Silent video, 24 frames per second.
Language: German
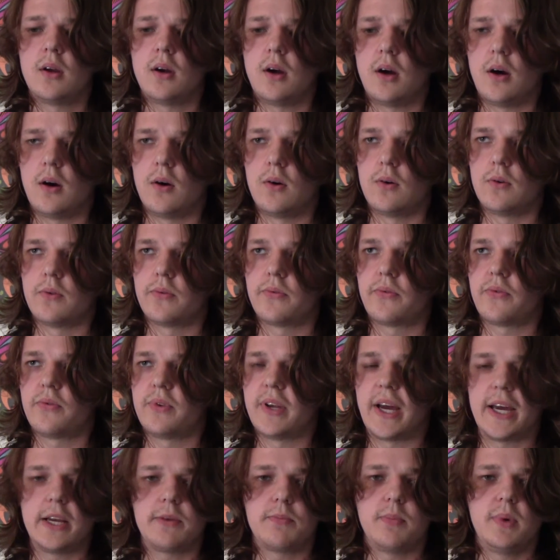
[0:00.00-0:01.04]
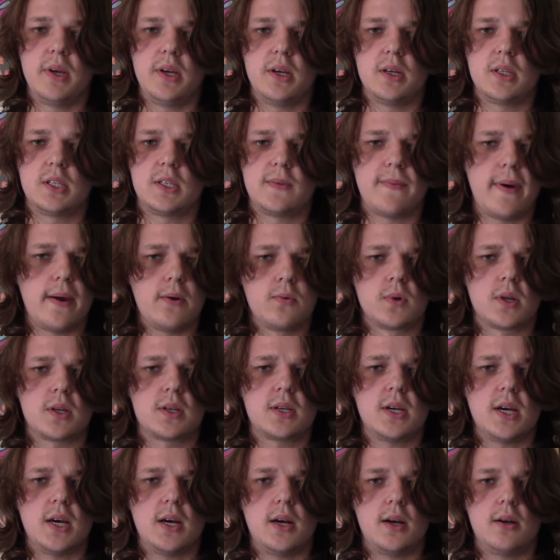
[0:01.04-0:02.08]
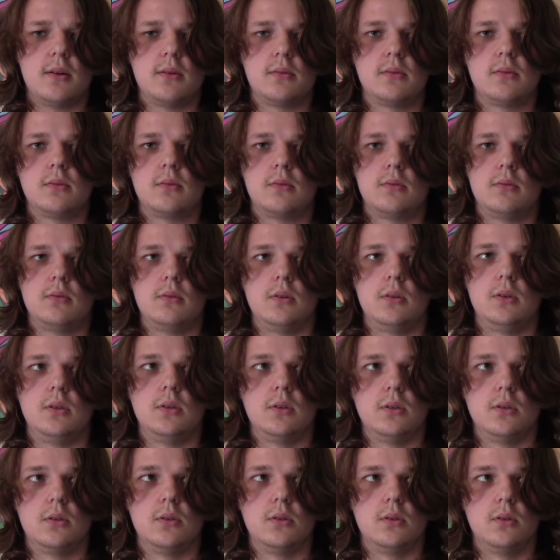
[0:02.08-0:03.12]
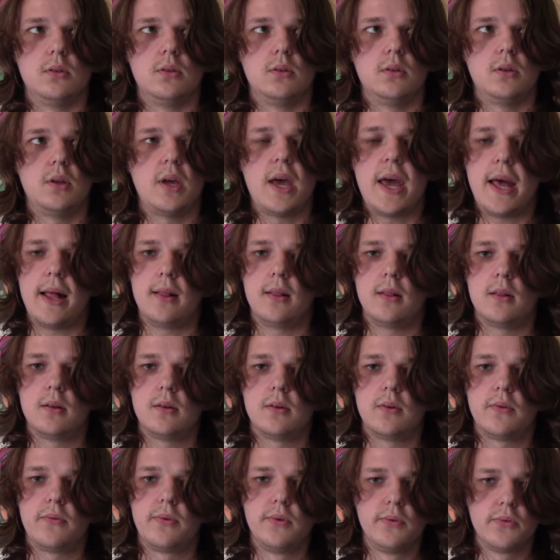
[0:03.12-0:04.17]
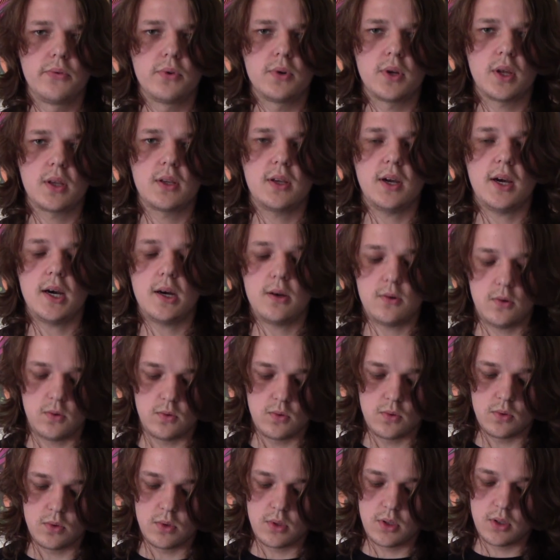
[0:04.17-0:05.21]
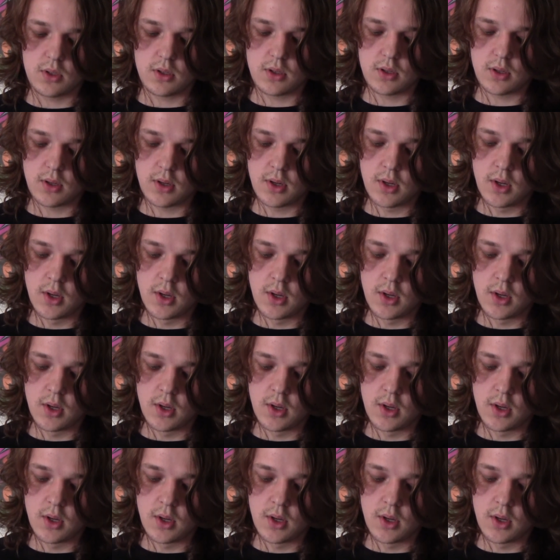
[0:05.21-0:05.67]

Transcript: auf Nightmare 200k, in Hell 500k und